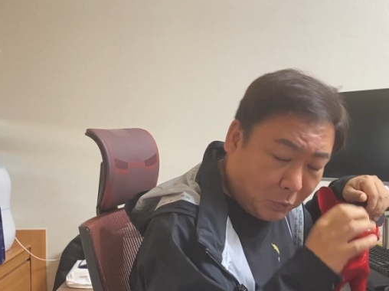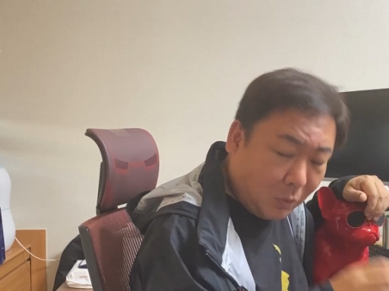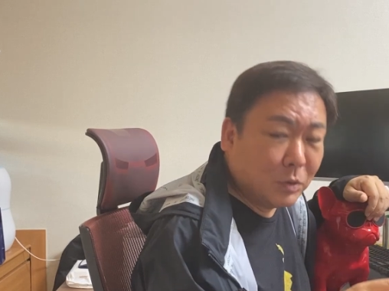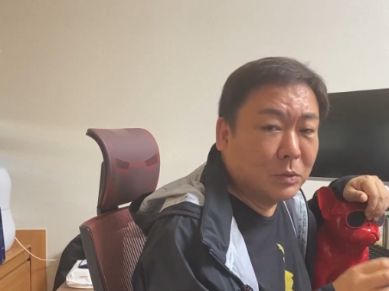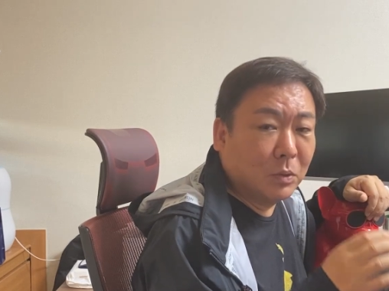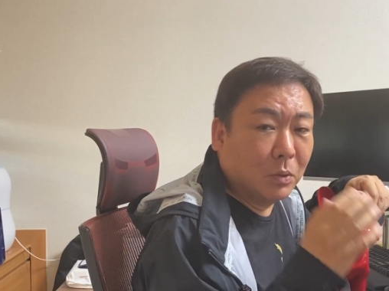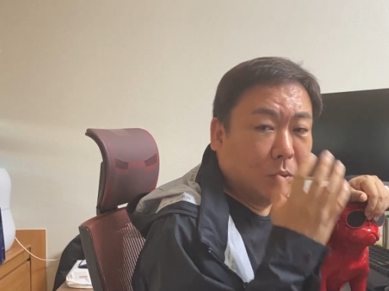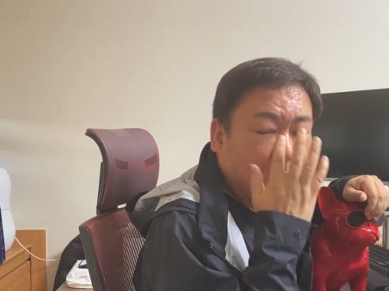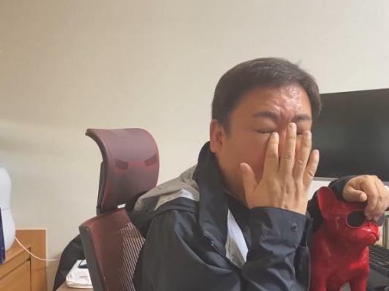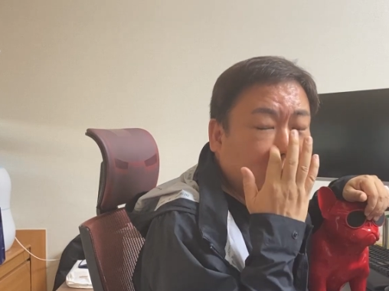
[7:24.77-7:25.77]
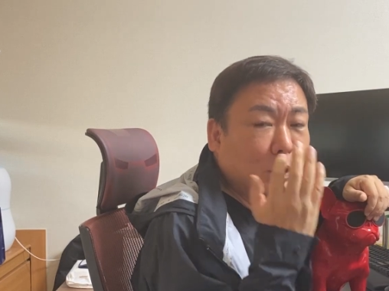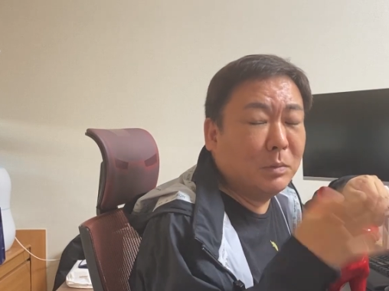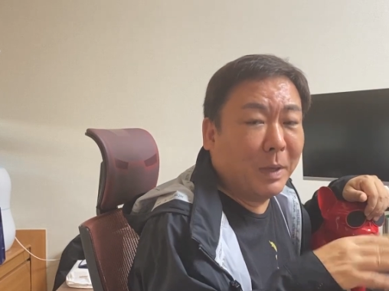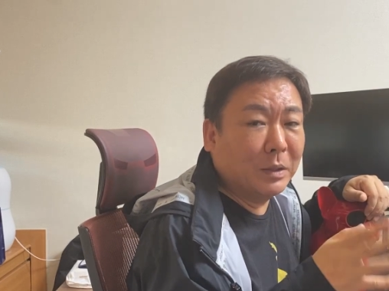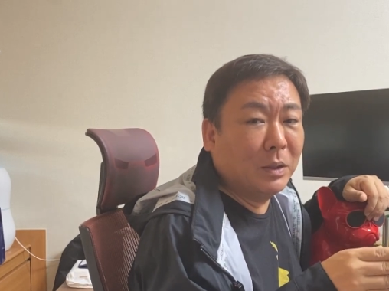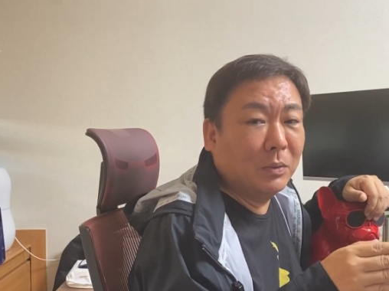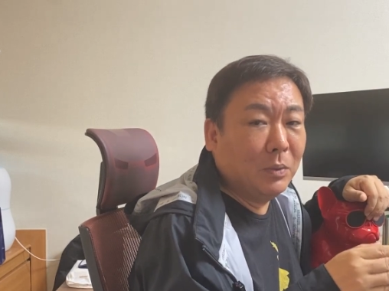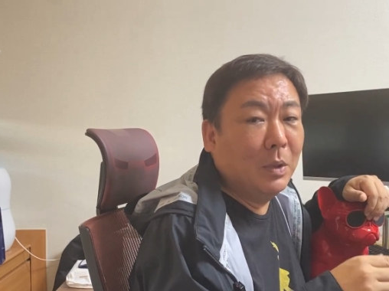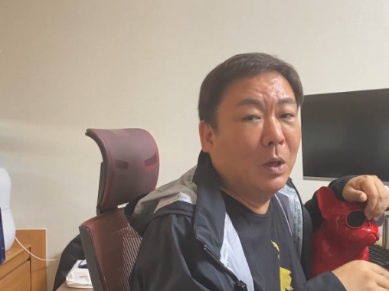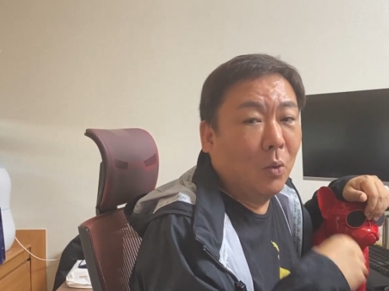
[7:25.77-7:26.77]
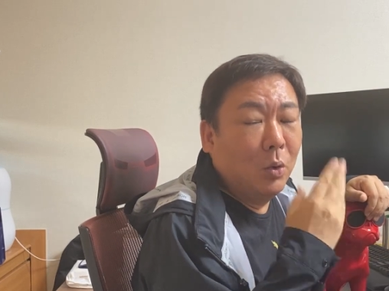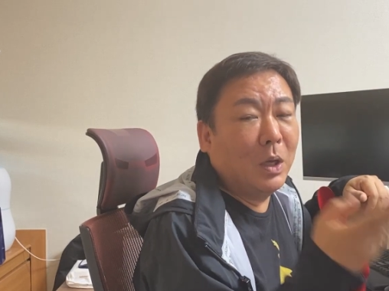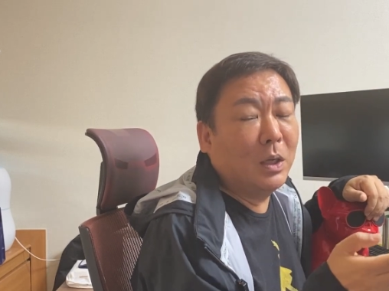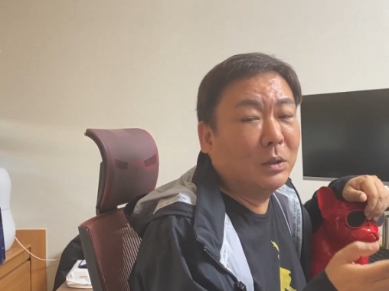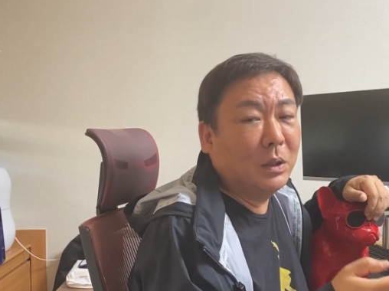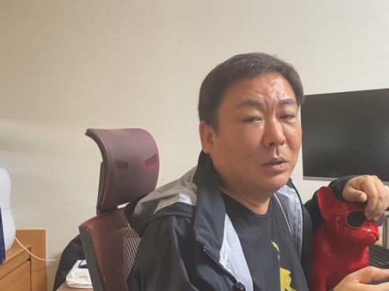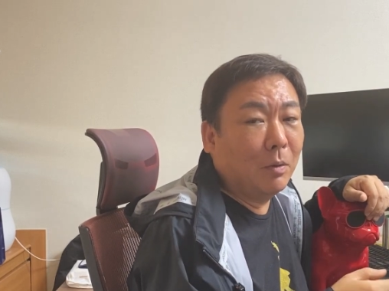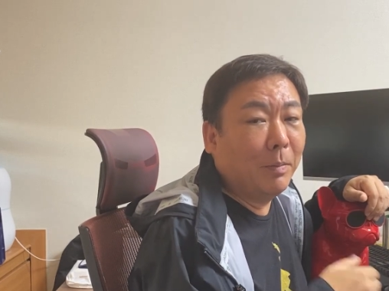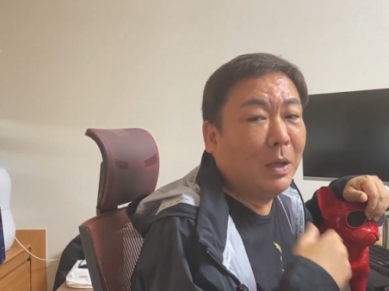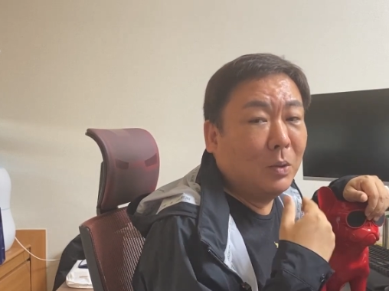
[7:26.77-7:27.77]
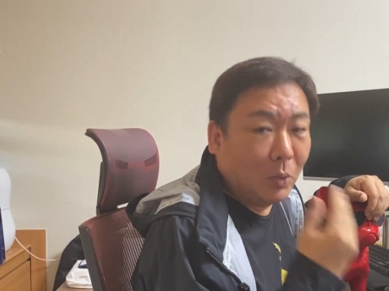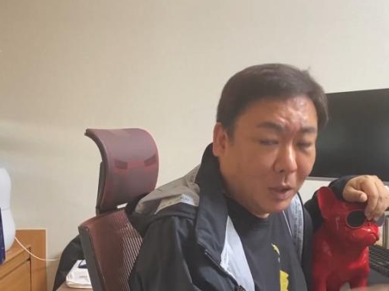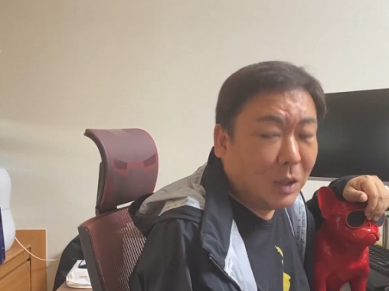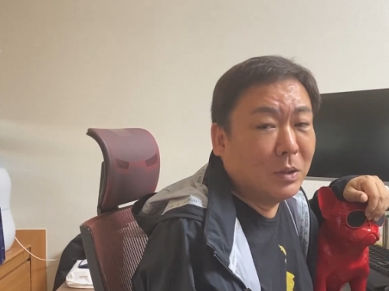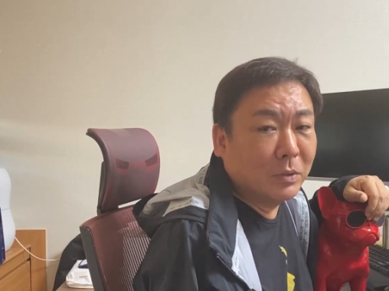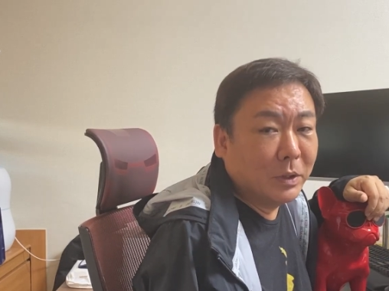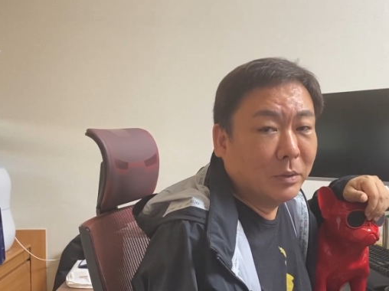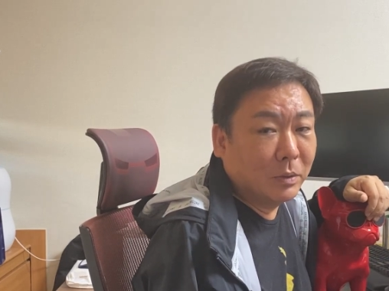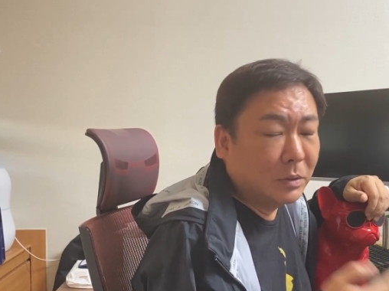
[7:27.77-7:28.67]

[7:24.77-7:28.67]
떨어진 거고 또 어제는 반대로 올라갈 때 더 빨리 올라간 거예요.